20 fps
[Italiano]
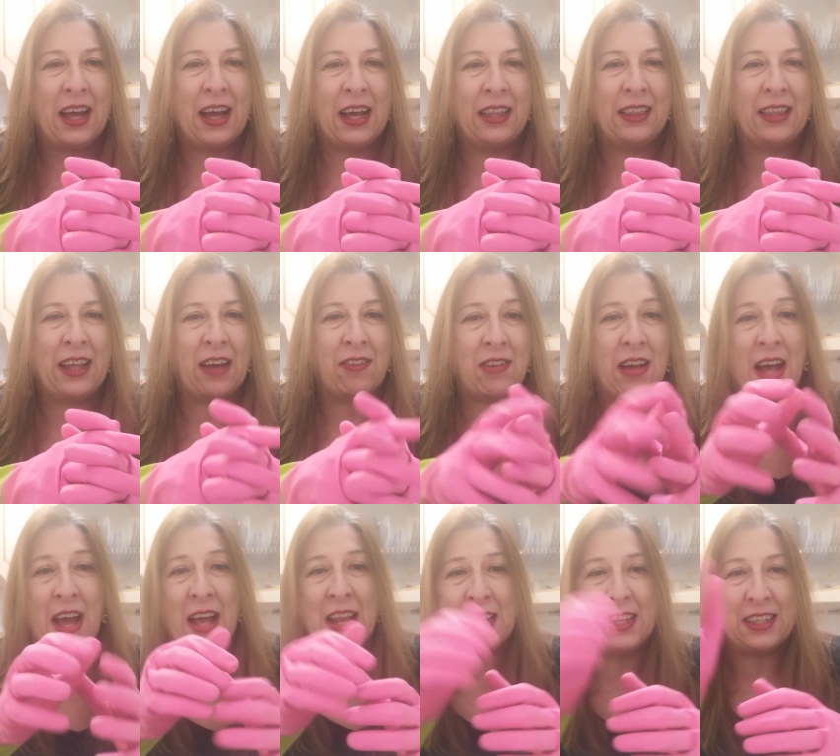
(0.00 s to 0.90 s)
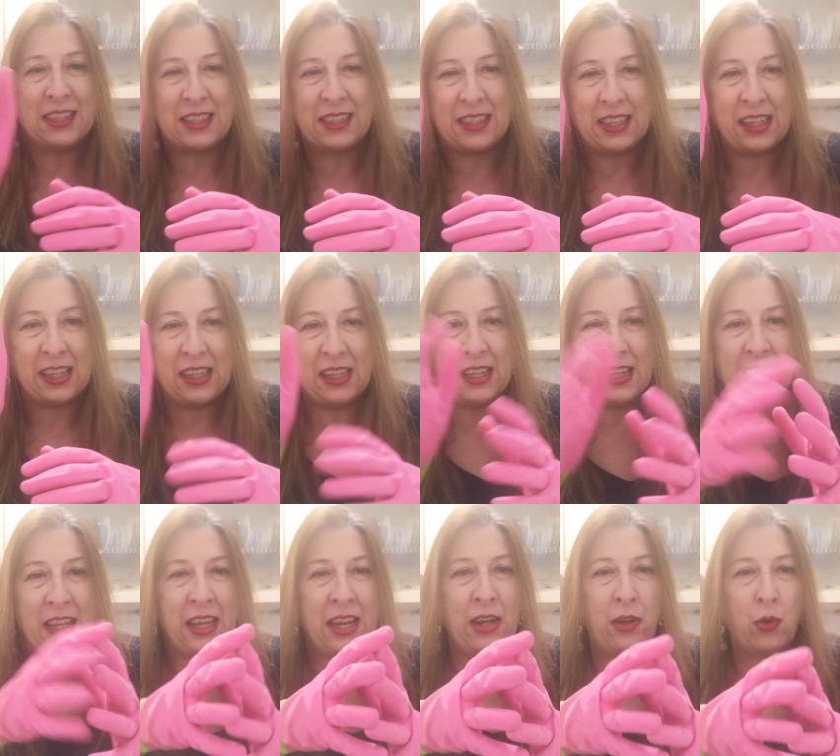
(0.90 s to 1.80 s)
andava alle
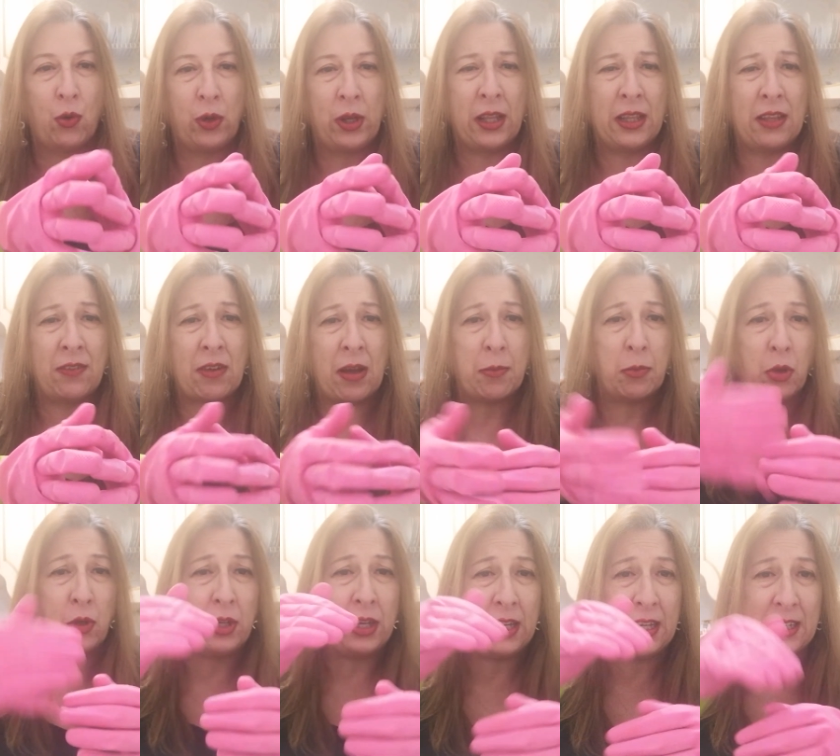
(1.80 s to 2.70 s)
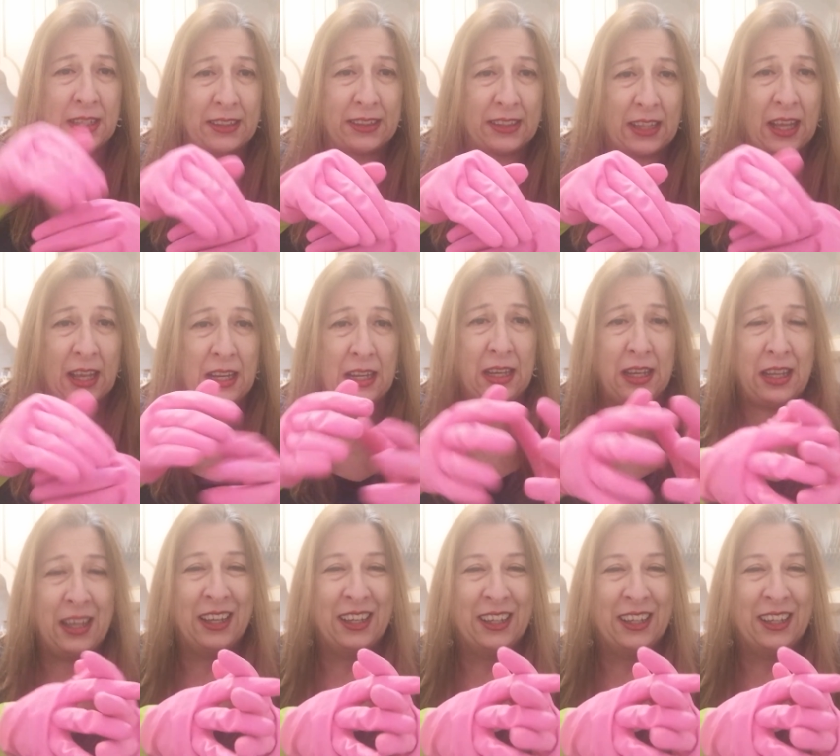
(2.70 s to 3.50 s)
stelle e noi andavamo nelle stalle